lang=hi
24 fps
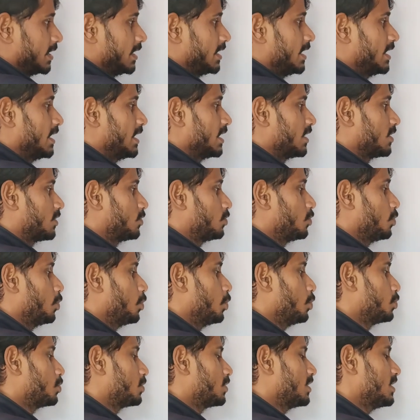एक
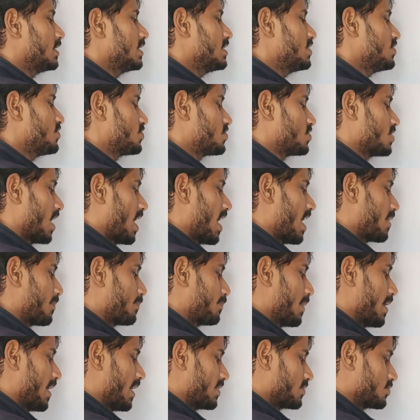दो तीन चार
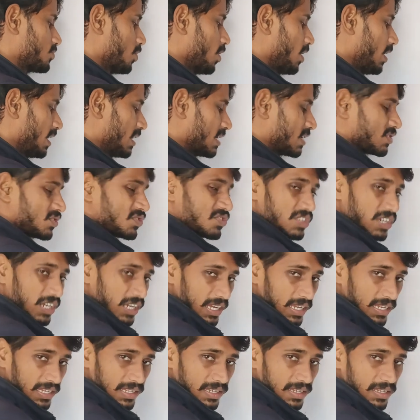पाँच और
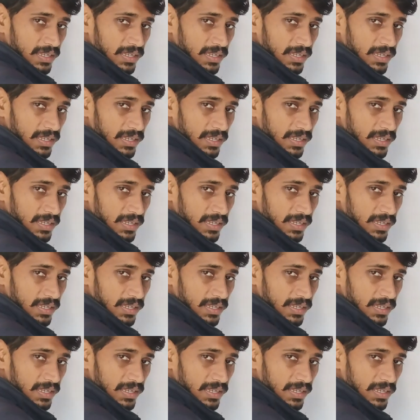छः